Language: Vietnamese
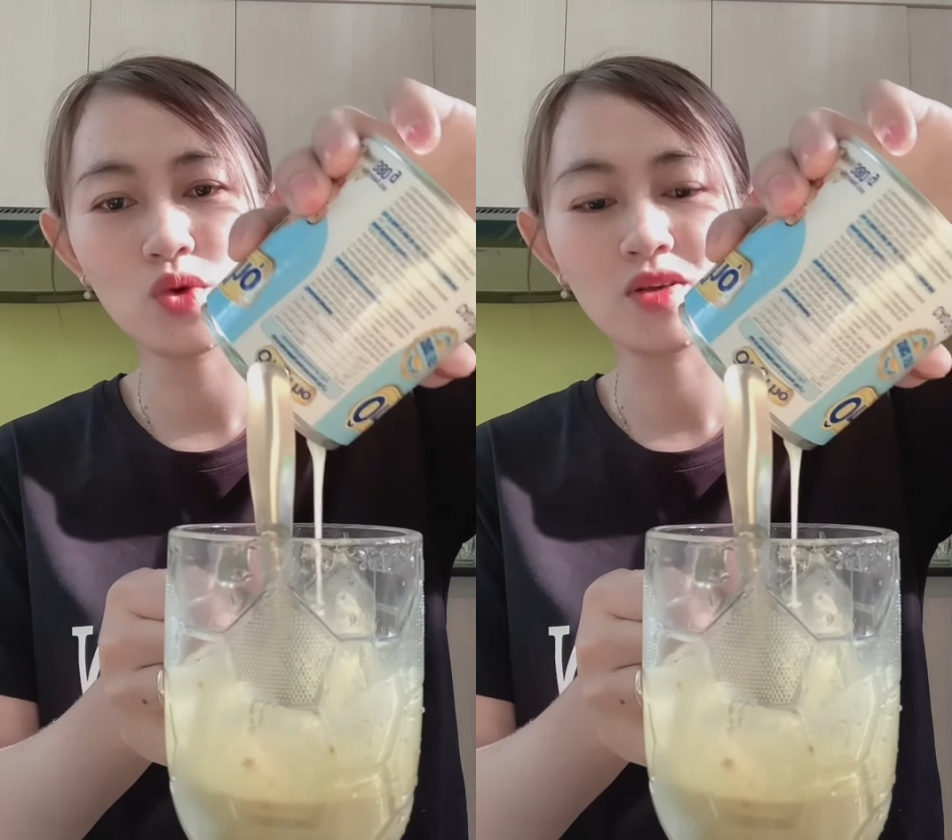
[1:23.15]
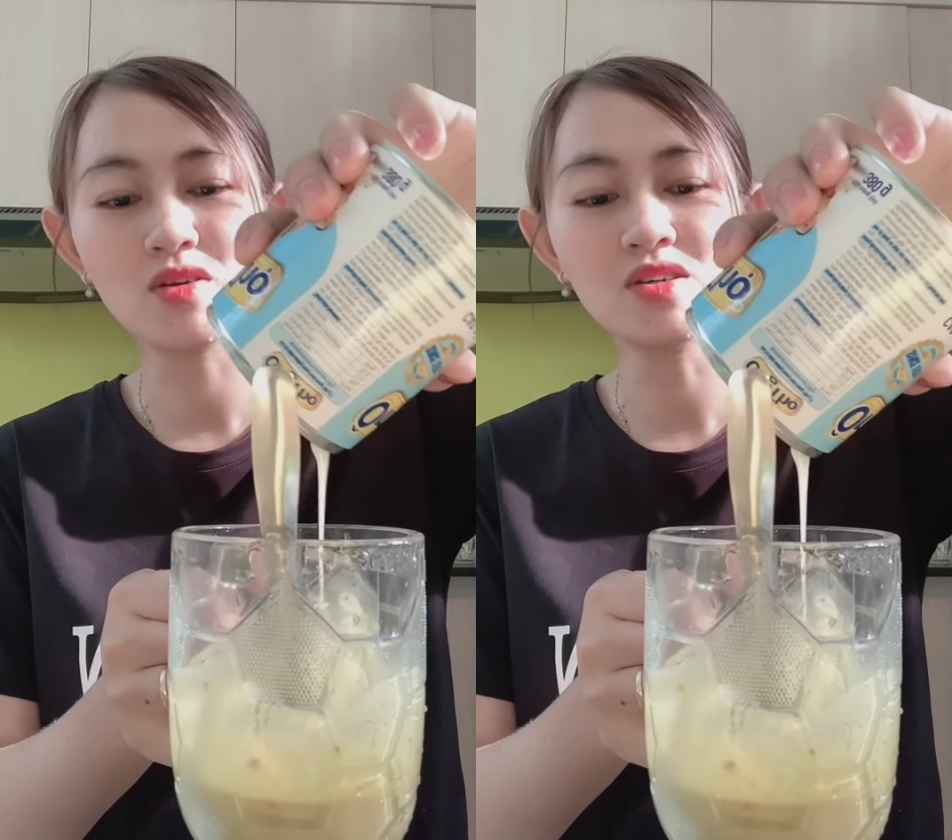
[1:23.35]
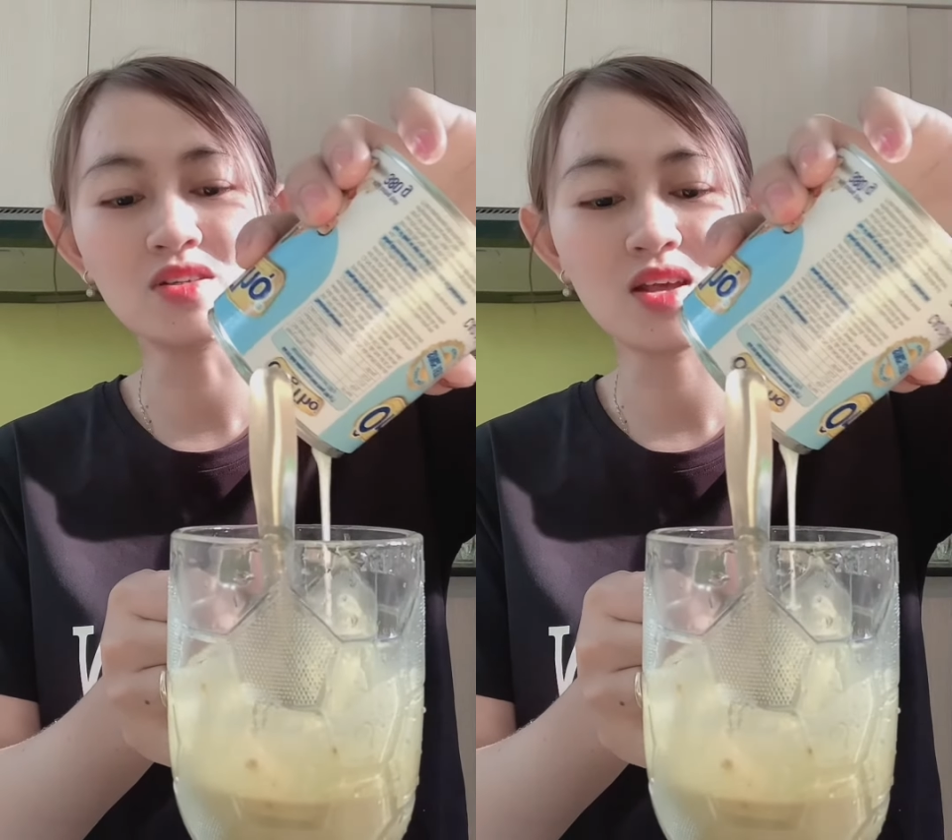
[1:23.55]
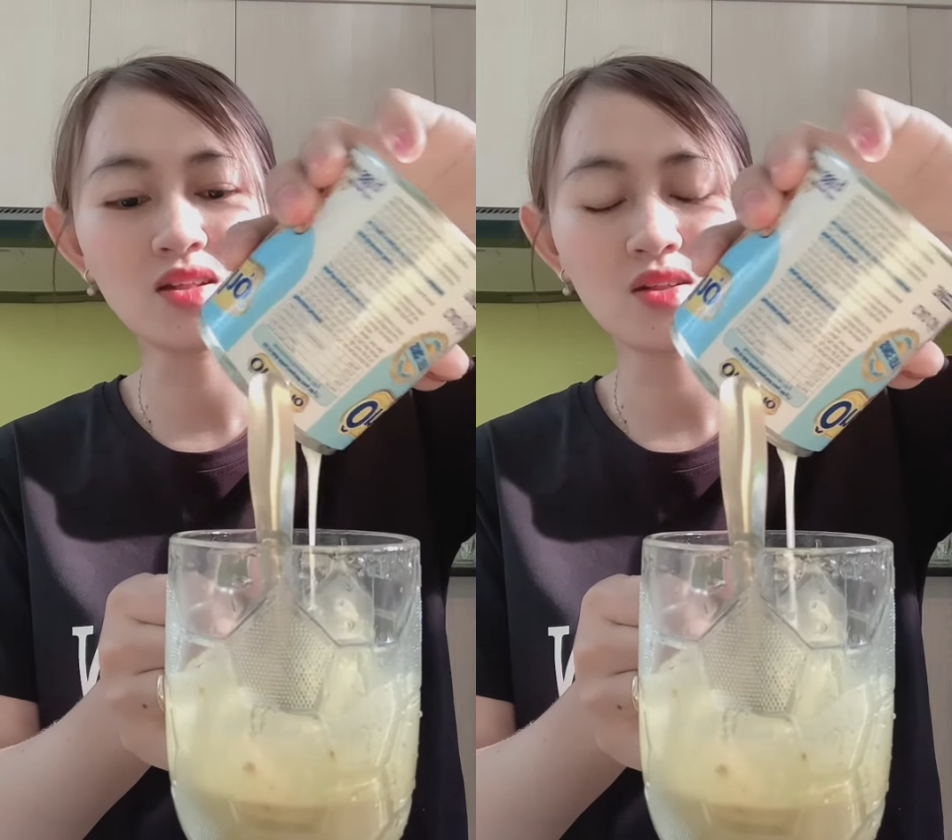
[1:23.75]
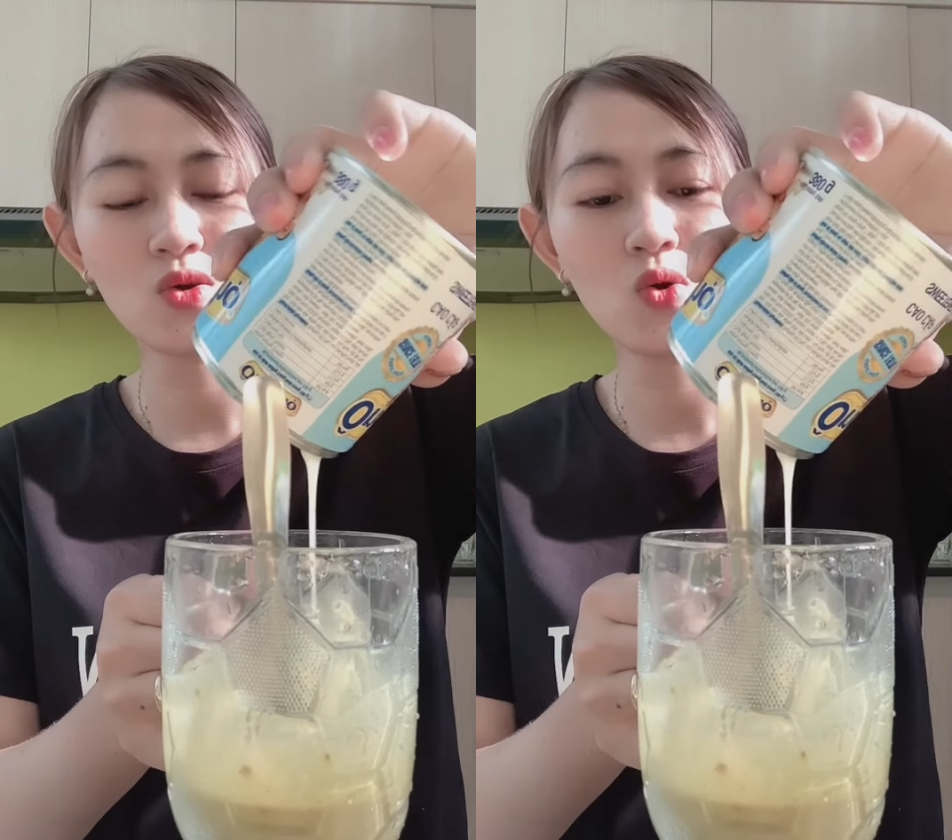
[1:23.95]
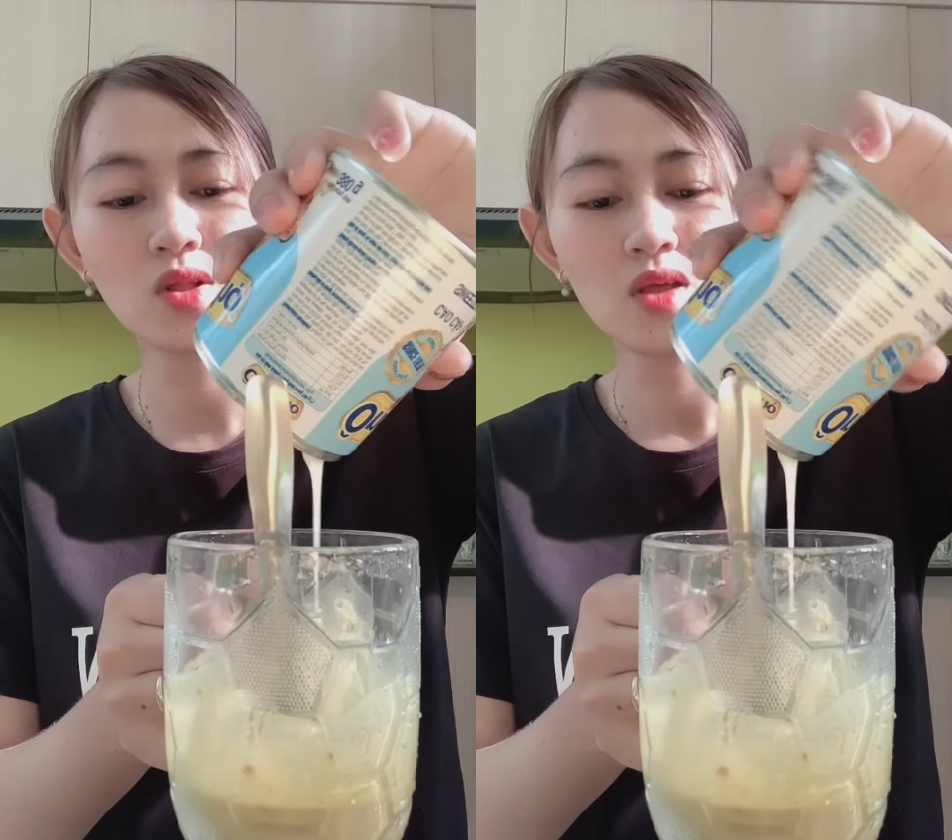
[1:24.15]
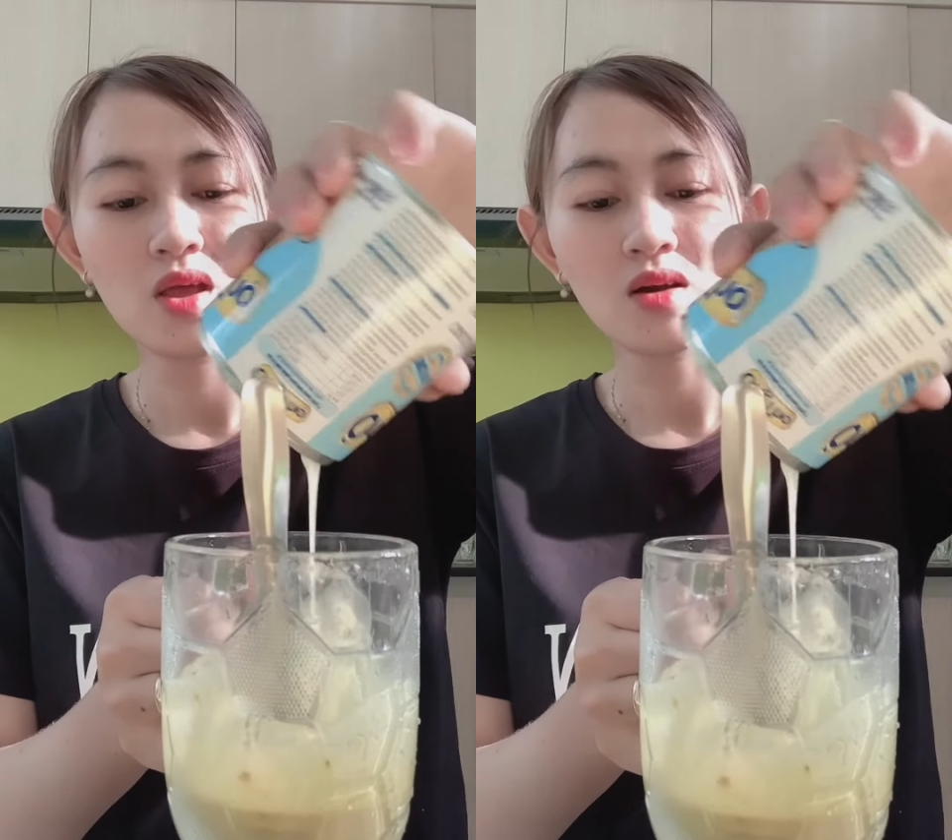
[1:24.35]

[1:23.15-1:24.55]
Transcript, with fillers: tùy có người thì ít uống